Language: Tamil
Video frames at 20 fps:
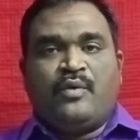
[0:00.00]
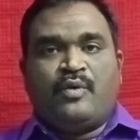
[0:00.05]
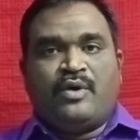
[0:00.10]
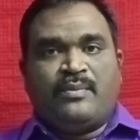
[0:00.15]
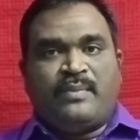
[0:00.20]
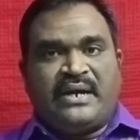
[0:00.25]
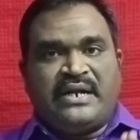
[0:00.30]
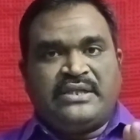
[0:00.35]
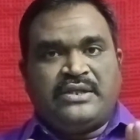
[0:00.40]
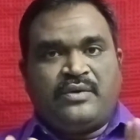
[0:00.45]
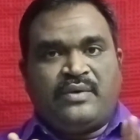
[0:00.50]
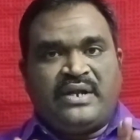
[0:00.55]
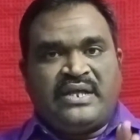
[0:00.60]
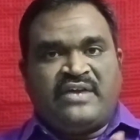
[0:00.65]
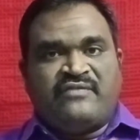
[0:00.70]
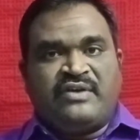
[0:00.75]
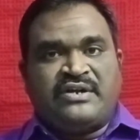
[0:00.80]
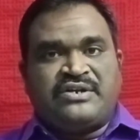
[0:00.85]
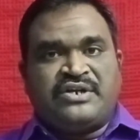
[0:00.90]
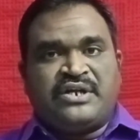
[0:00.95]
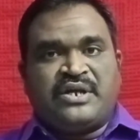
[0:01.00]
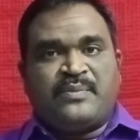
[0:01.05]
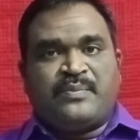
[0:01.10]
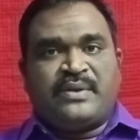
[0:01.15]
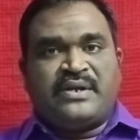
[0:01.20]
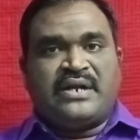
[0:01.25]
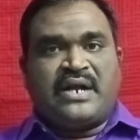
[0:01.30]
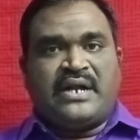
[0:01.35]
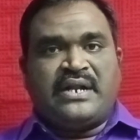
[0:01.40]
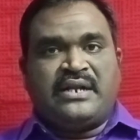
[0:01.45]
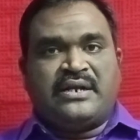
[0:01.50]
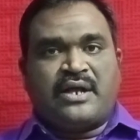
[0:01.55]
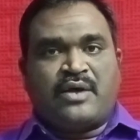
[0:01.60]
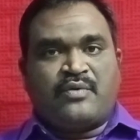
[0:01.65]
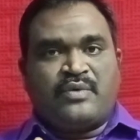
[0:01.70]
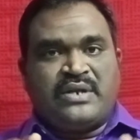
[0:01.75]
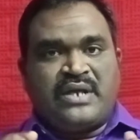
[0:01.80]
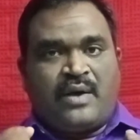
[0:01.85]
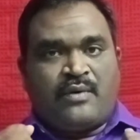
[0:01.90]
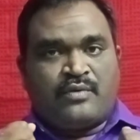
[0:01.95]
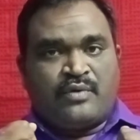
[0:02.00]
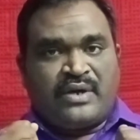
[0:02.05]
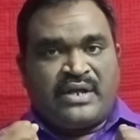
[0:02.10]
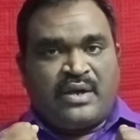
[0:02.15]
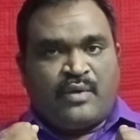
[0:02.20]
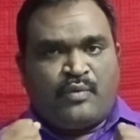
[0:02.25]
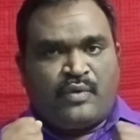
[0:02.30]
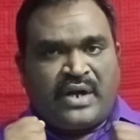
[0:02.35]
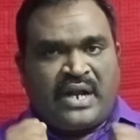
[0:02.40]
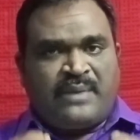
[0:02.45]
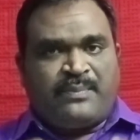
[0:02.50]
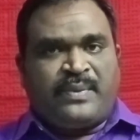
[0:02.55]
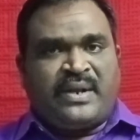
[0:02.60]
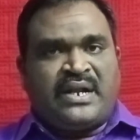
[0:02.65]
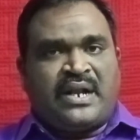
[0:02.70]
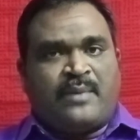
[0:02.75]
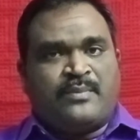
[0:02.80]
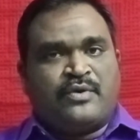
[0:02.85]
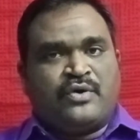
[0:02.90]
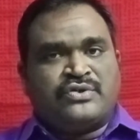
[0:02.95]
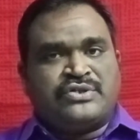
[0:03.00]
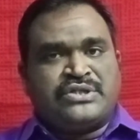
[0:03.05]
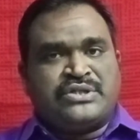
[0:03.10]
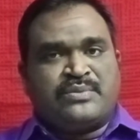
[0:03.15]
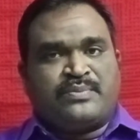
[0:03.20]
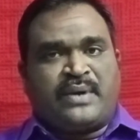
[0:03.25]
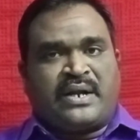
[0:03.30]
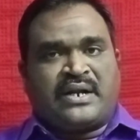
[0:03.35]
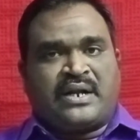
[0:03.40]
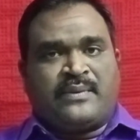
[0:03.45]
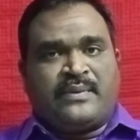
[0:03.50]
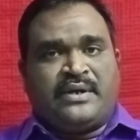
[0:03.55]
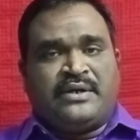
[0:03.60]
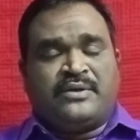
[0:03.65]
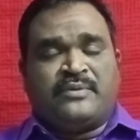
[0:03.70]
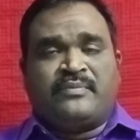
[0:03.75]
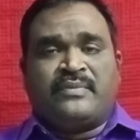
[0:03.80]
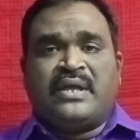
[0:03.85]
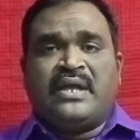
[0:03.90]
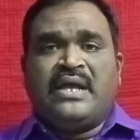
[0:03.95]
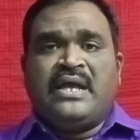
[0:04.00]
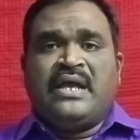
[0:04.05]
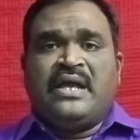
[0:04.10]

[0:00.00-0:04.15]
ஒரு மனிதனுடைய வெற்றிக்கு பின்னாடி இருக்கக்கூடிய அவனுடைய உழைப்பை நாம் யோசித்து பார்க்க வேண்டும்